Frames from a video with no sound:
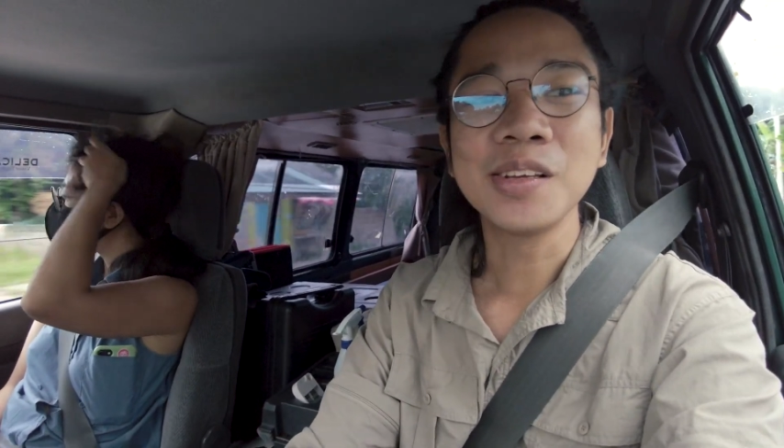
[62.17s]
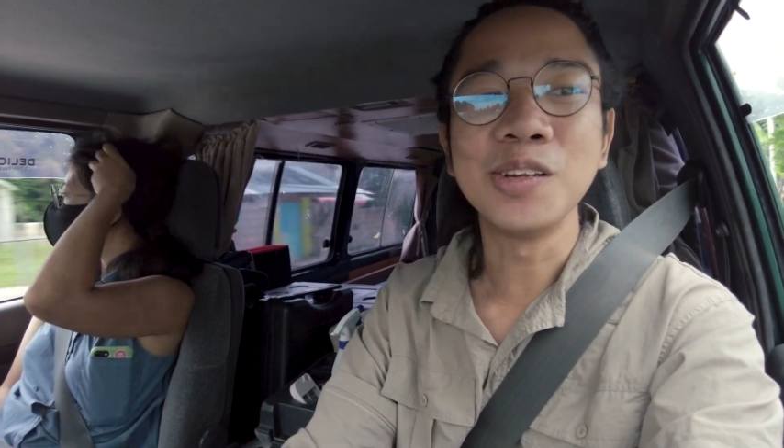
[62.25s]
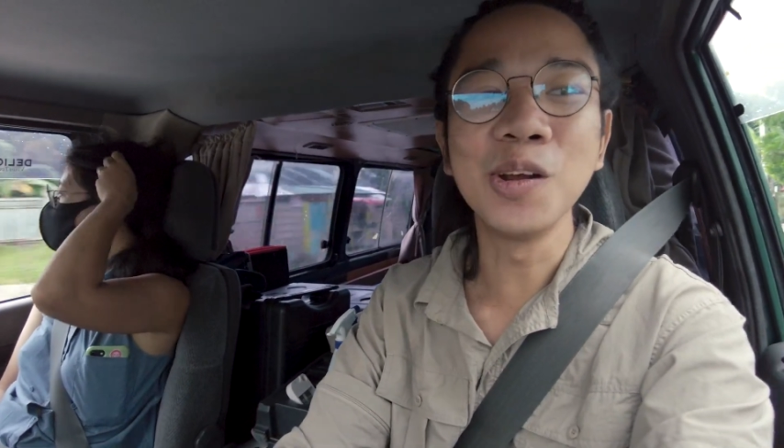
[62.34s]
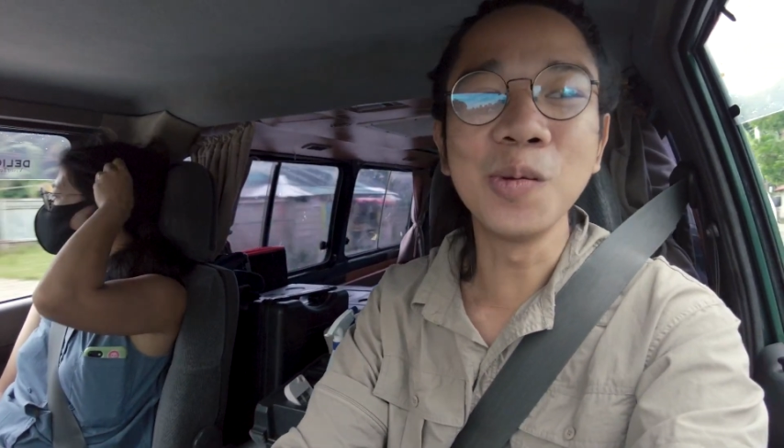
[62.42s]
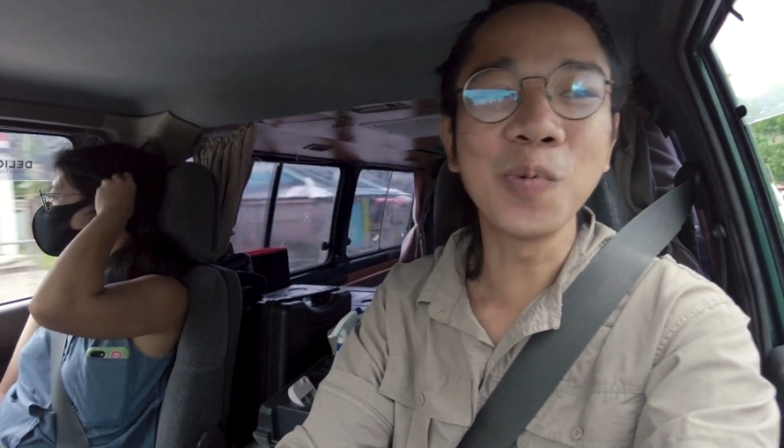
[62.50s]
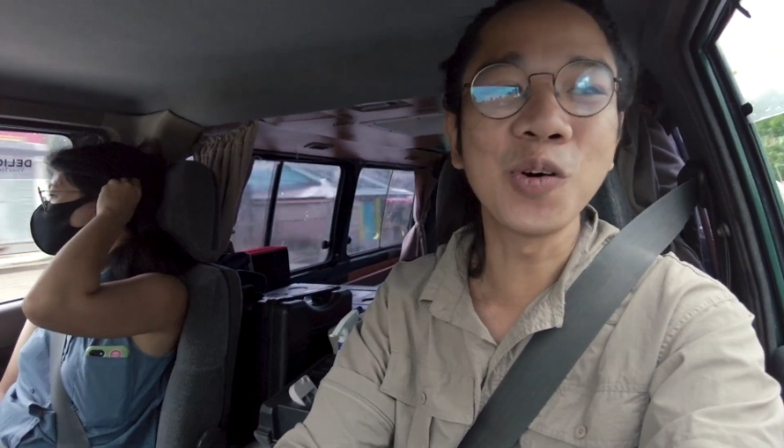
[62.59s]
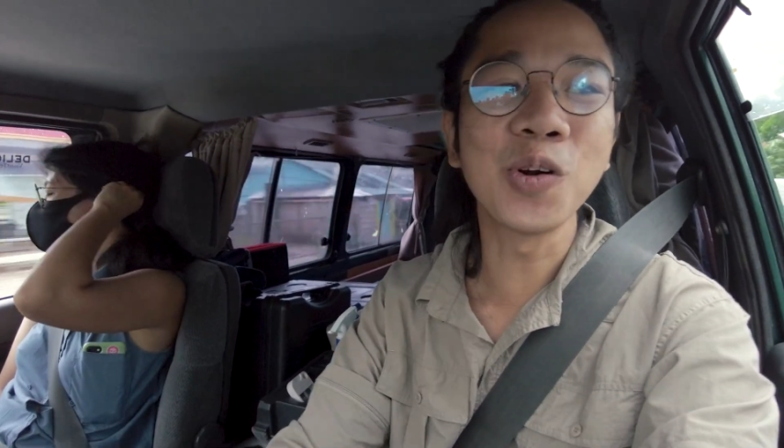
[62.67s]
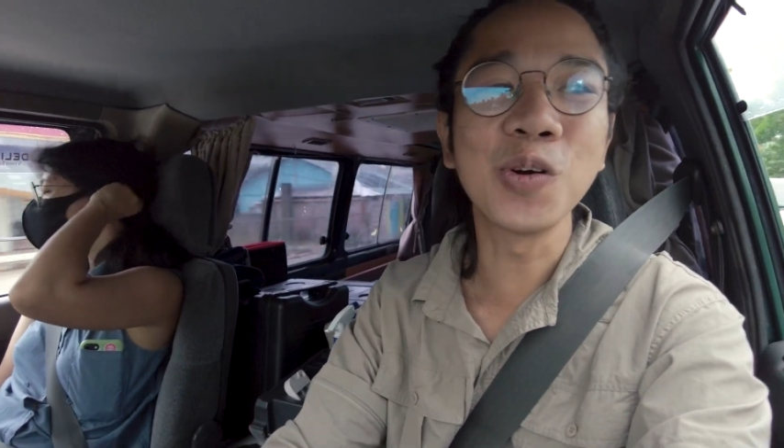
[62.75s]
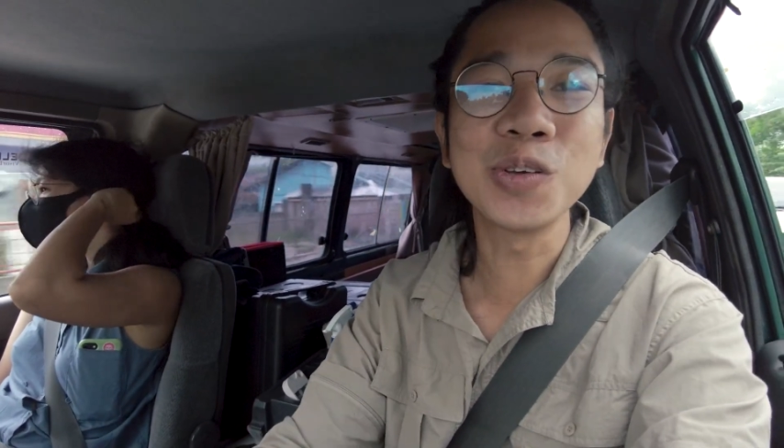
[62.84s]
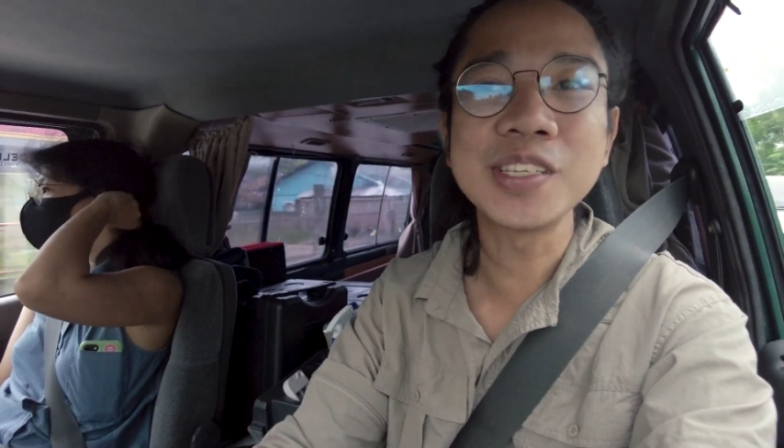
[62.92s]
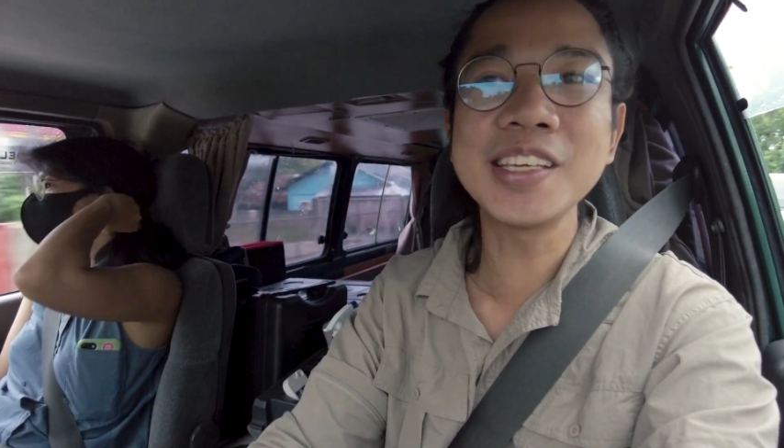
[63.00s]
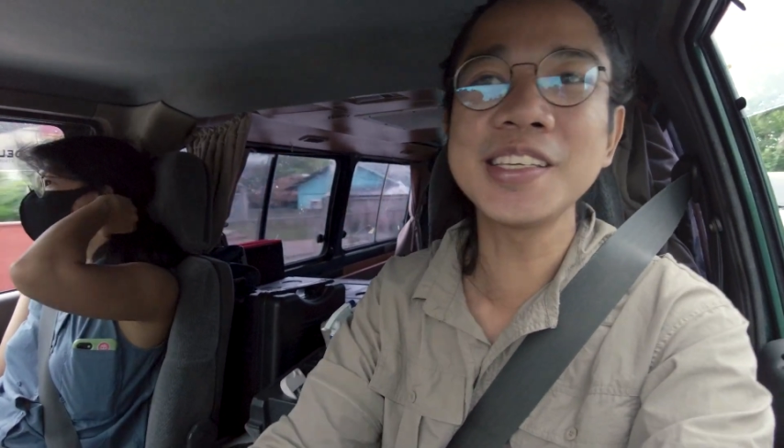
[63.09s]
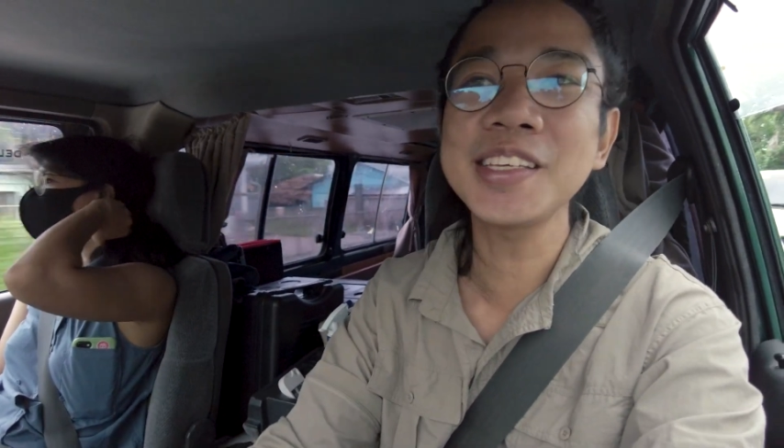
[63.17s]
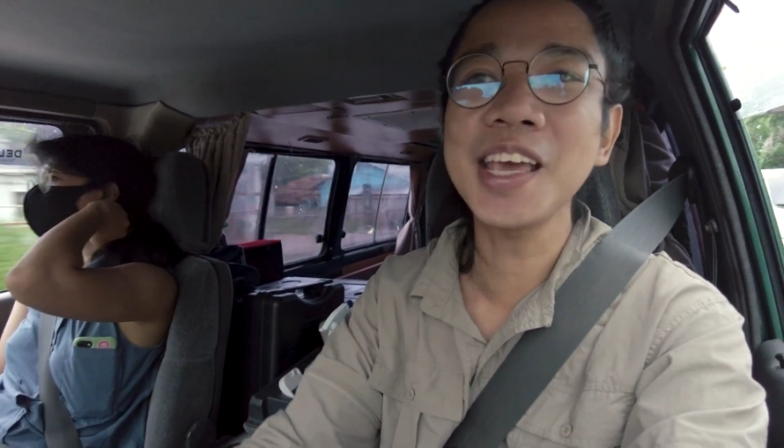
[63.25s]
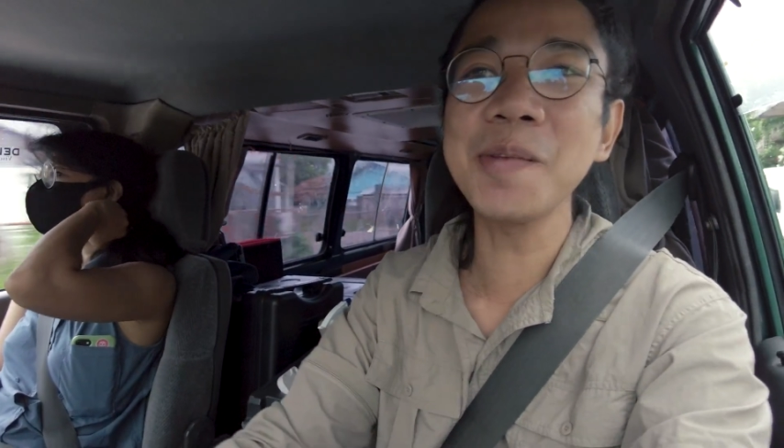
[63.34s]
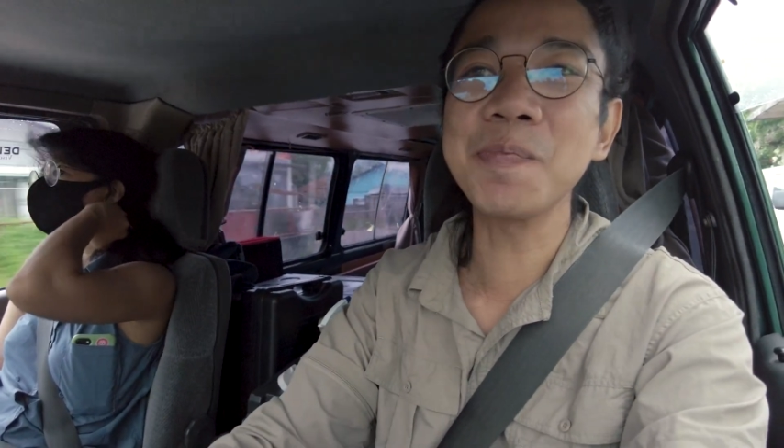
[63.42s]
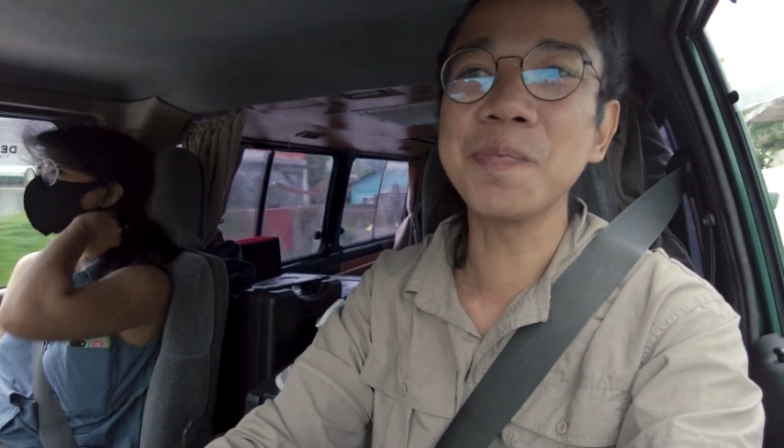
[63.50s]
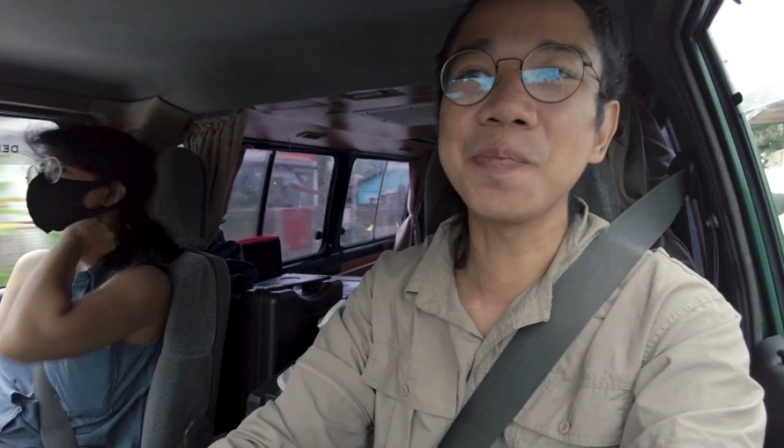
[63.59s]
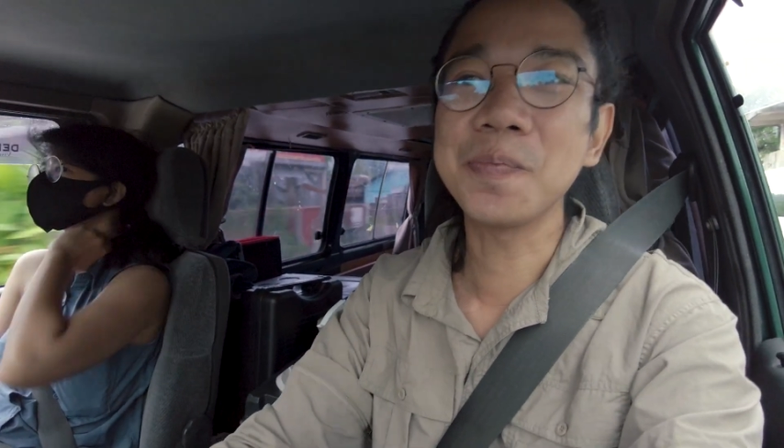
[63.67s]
Doon puro seascape